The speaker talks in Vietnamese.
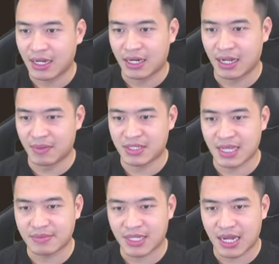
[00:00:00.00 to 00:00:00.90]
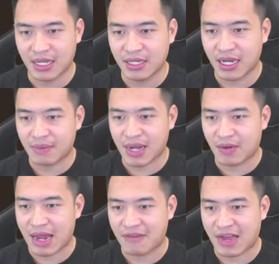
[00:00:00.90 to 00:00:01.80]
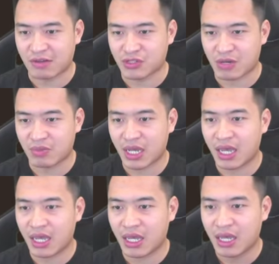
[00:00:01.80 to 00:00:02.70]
để mình xem xem là những em nào đã vào trong cái